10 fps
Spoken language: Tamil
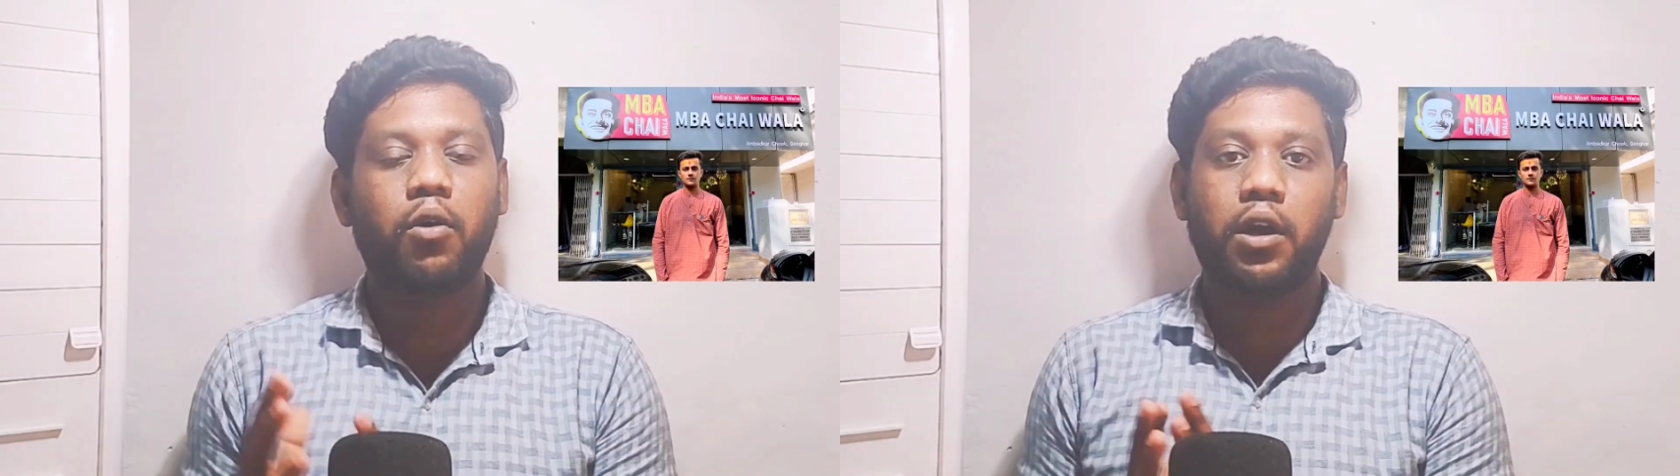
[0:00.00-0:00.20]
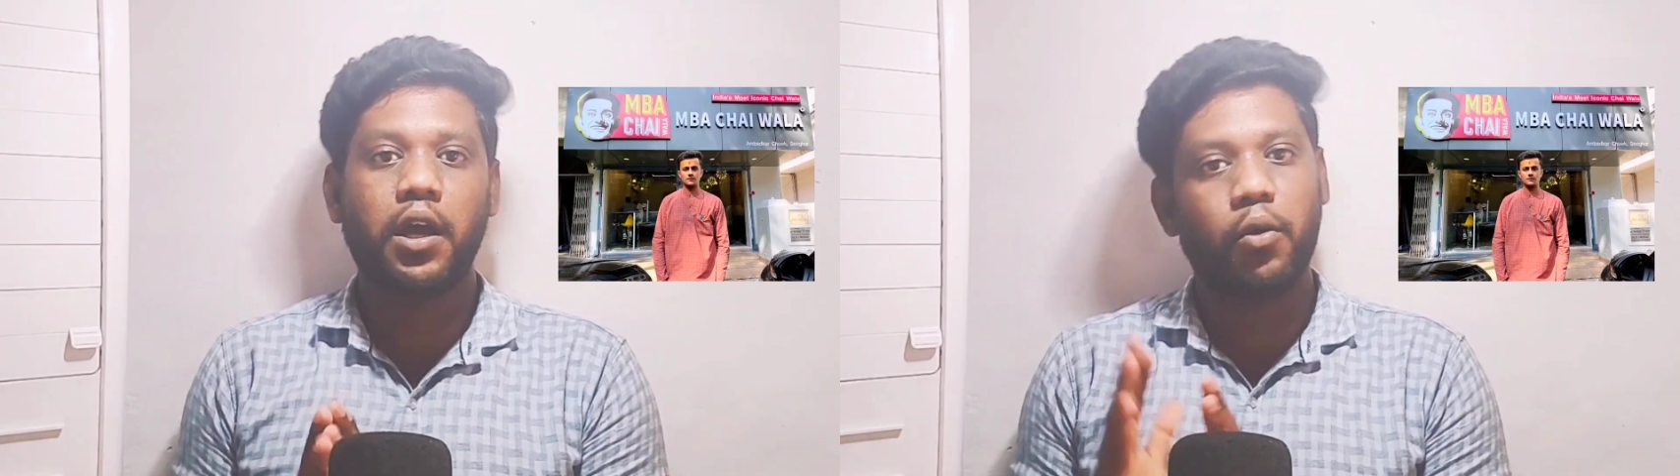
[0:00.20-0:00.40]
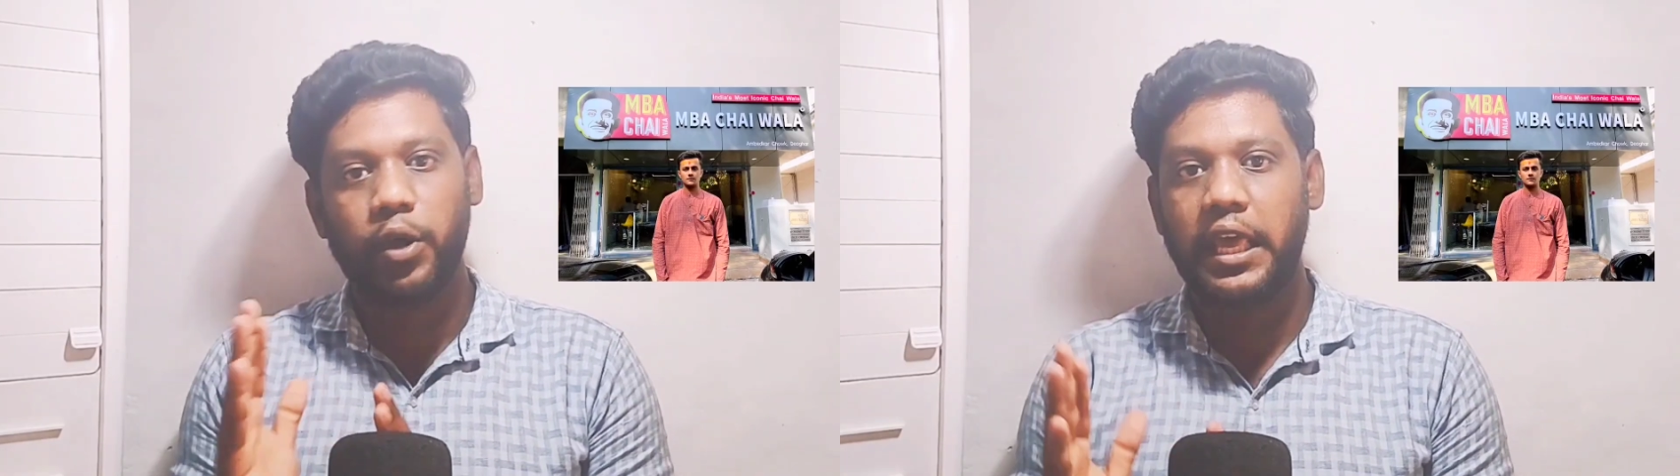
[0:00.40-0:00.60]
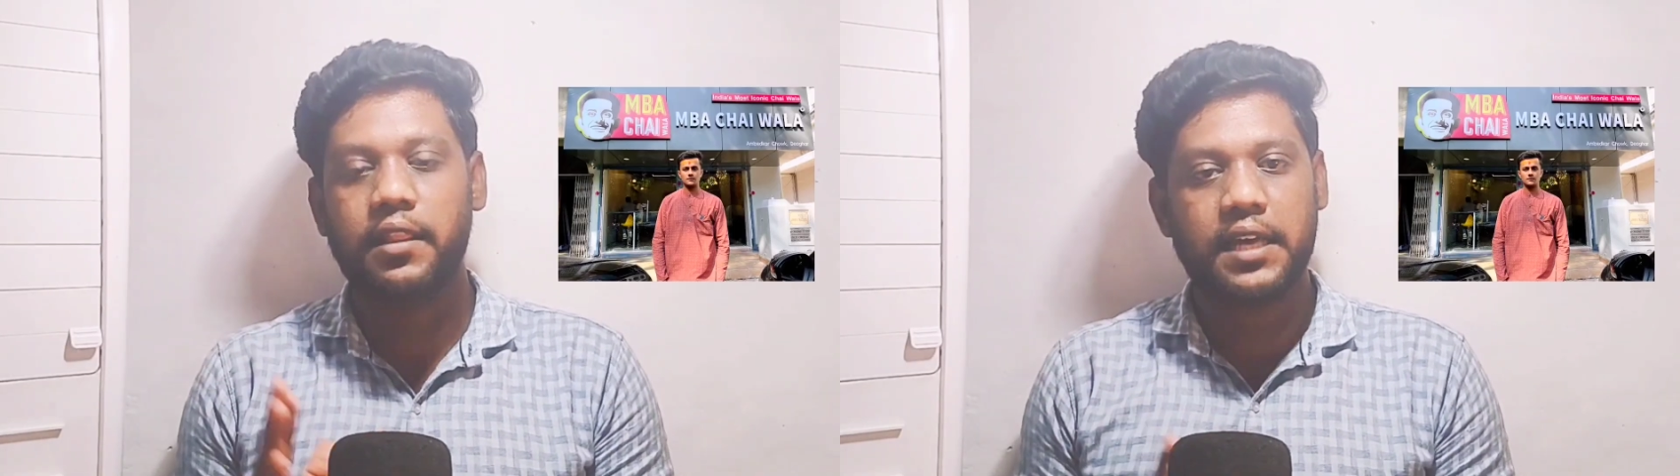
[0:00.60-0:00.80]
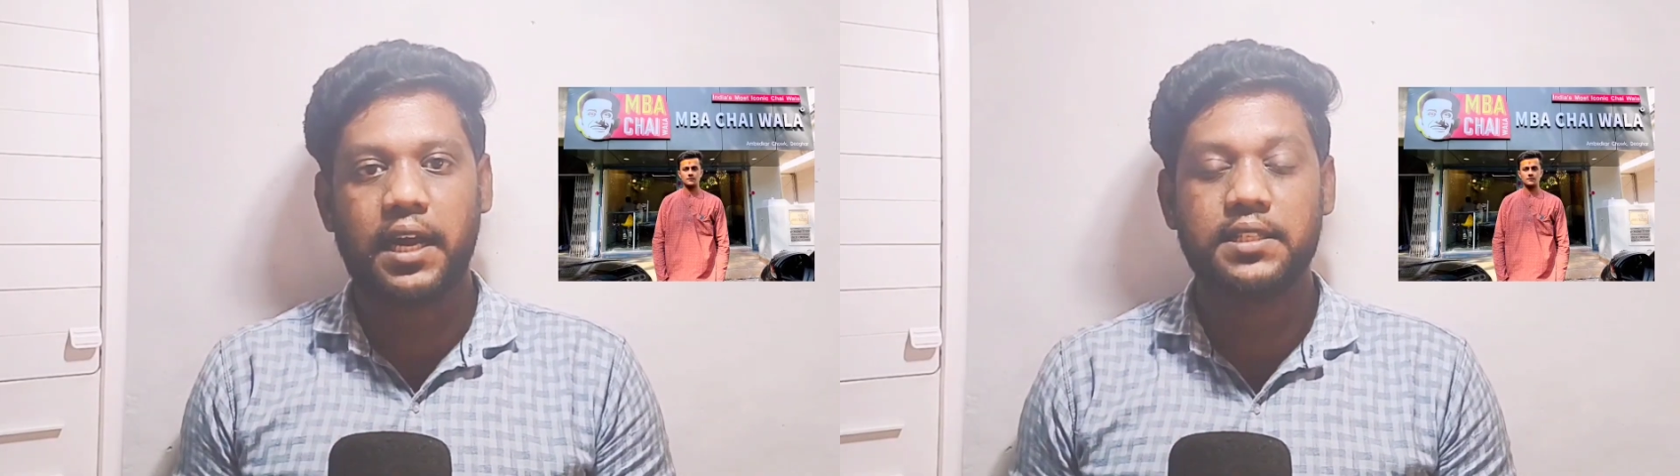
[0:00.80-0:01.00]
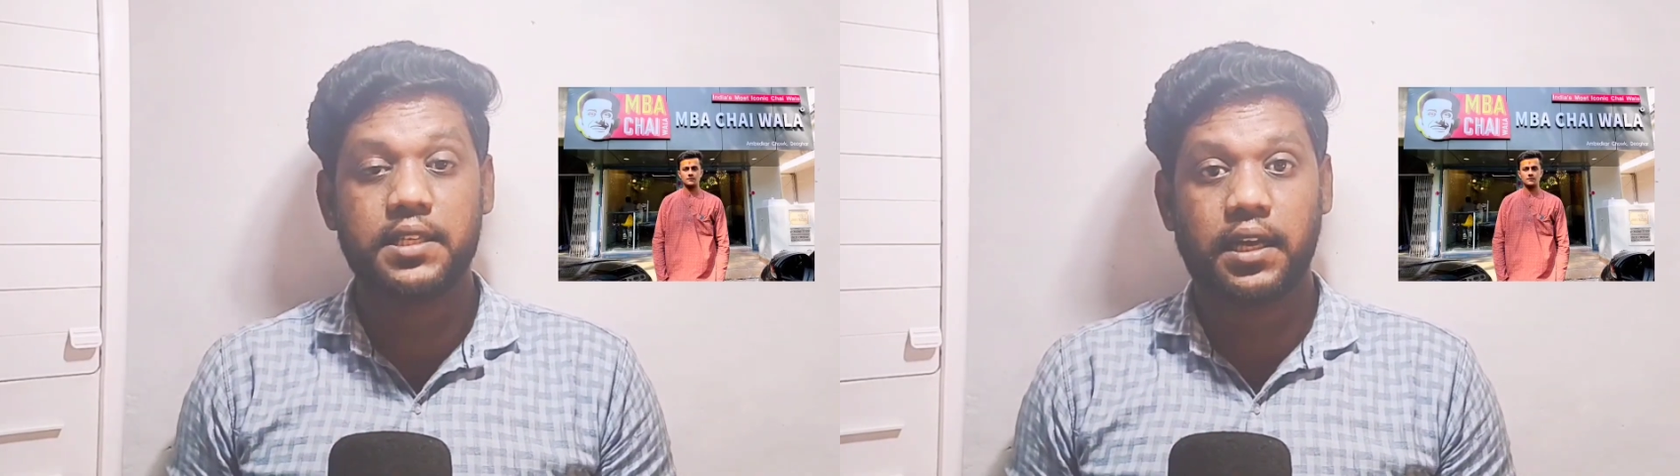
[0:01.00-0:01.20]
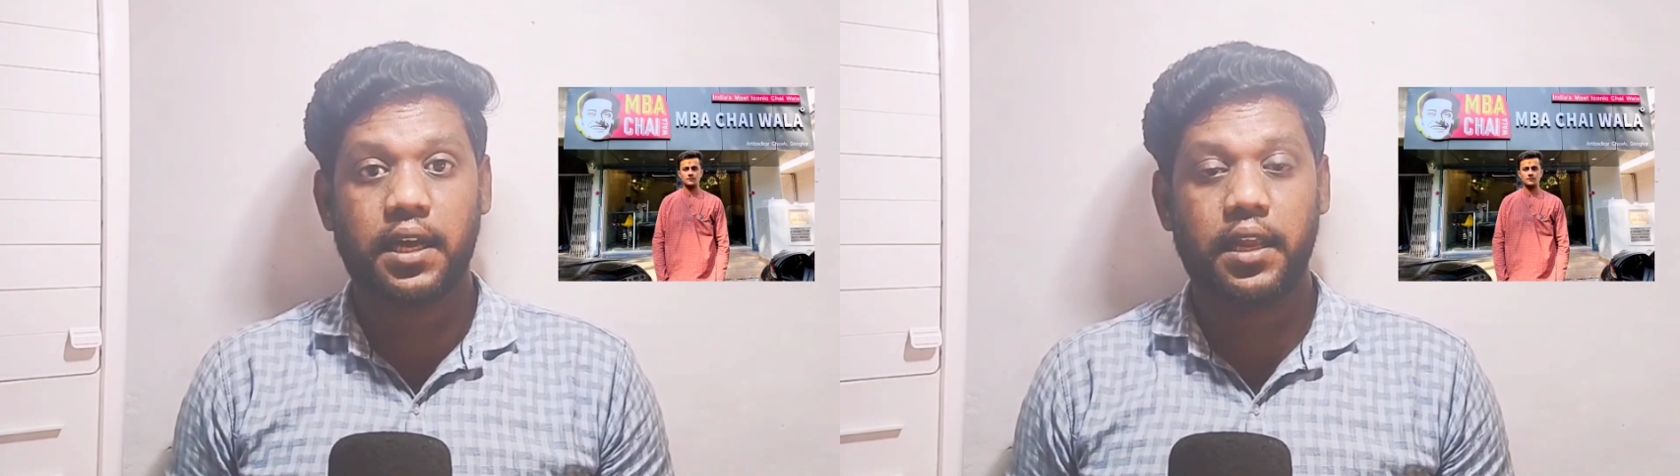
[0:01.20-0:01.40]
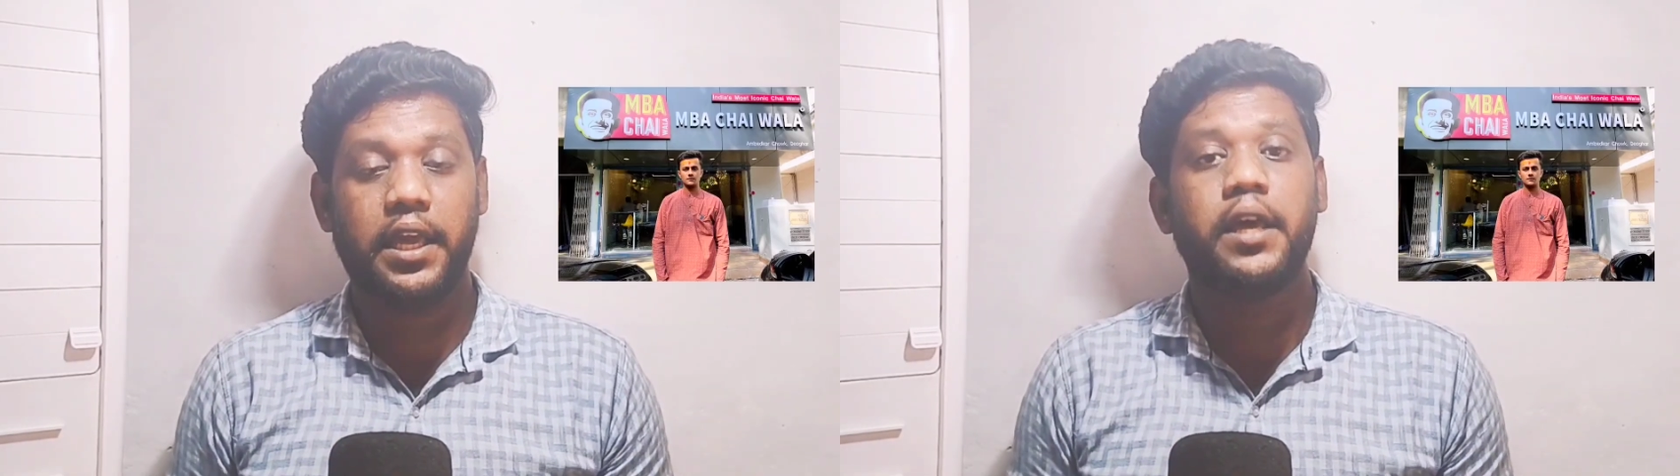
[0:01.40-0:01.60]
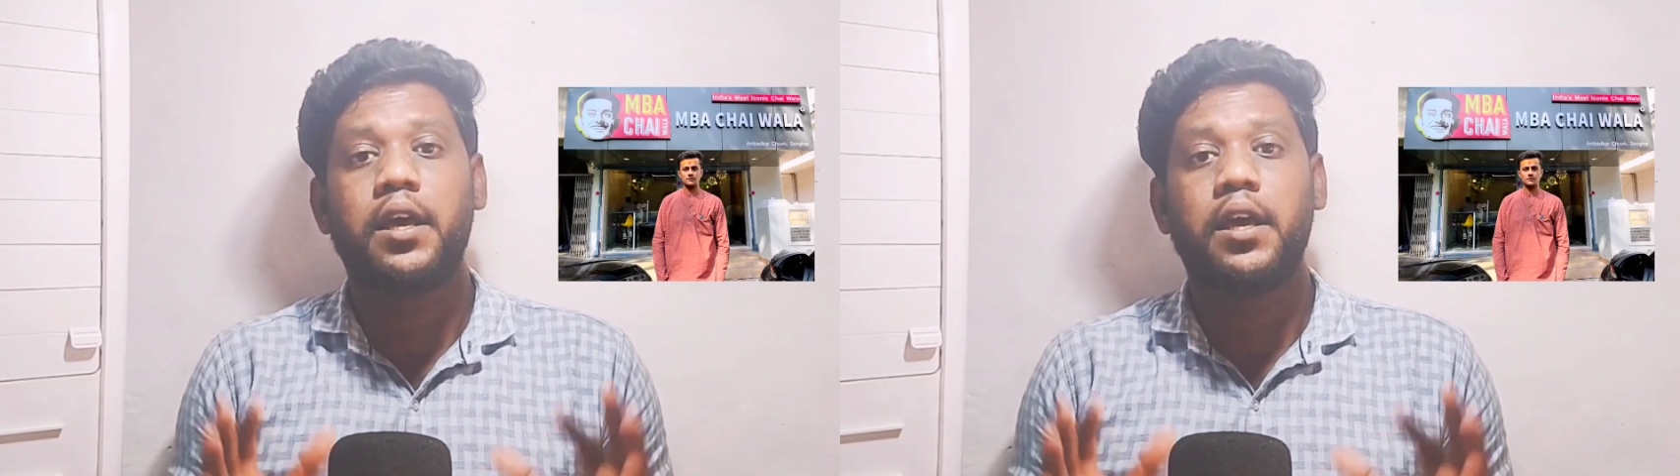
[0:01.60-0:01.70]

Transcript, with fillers: ஒரு உயரத்தை அடைஞ்சிருக்காரு